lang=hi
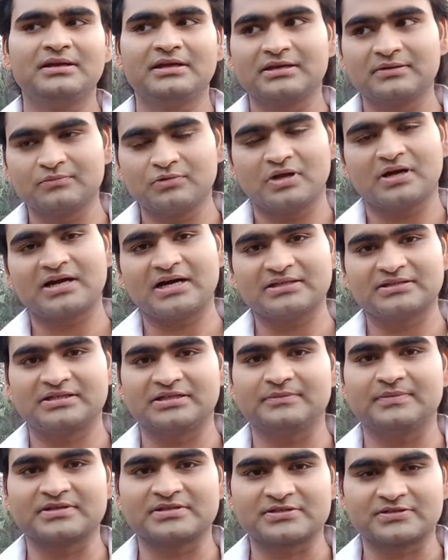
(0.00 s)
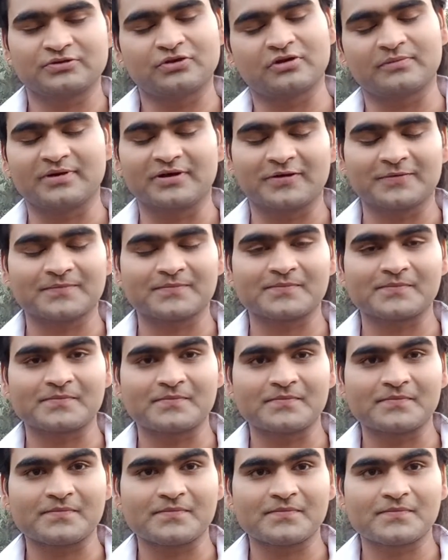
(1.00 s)
लेकिन मुलाकात थी बस
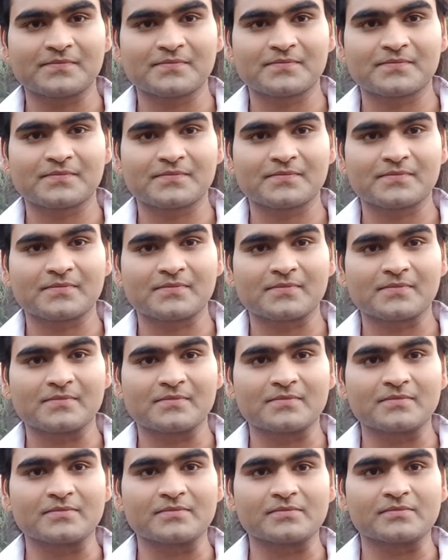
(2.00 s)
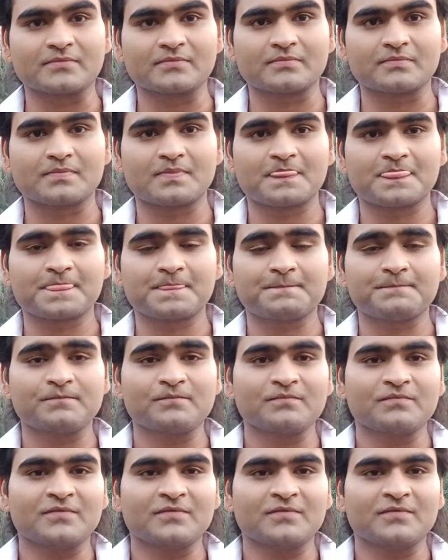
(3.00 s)
नॉर्मल उनको कुछ संदेश देना चाहते हैं